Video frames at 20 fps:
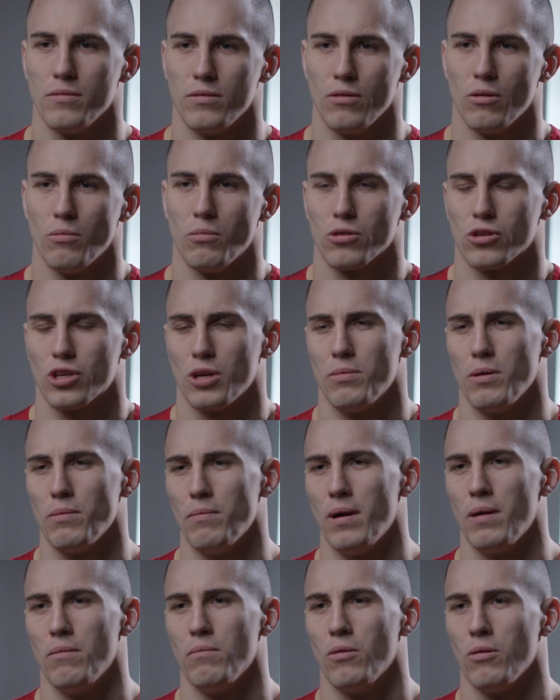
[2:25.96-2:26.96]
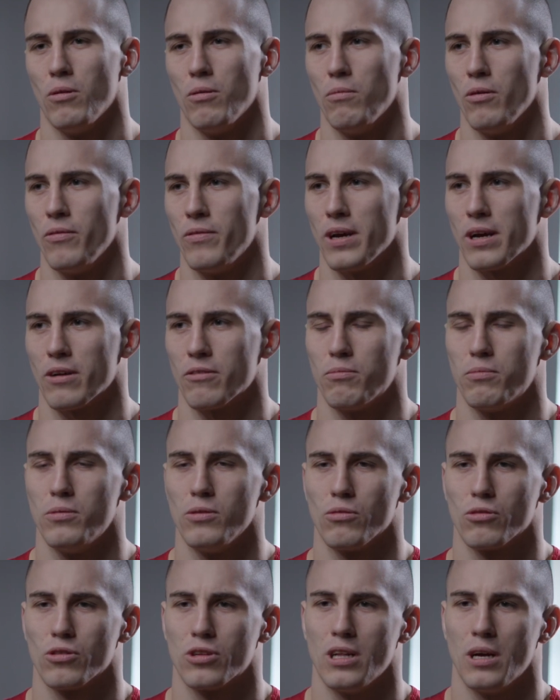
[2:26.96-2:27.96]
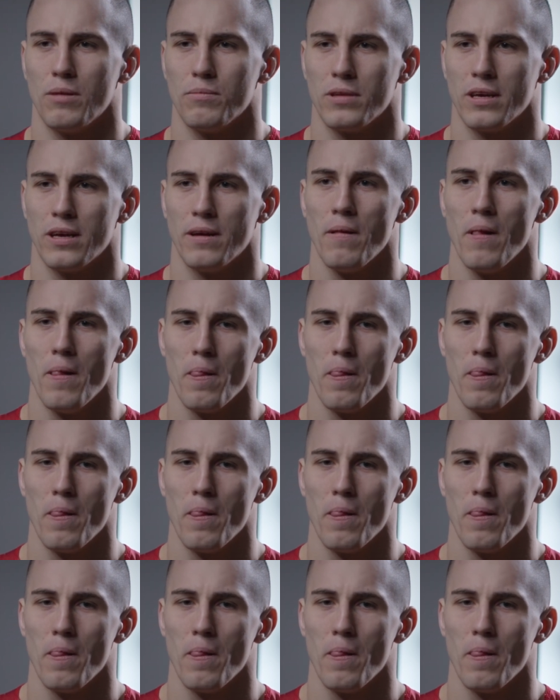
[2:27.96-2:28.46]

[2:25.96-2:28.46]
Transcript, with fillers: obok siebie mam, bo, bo wie jak wpłynąć na mnie,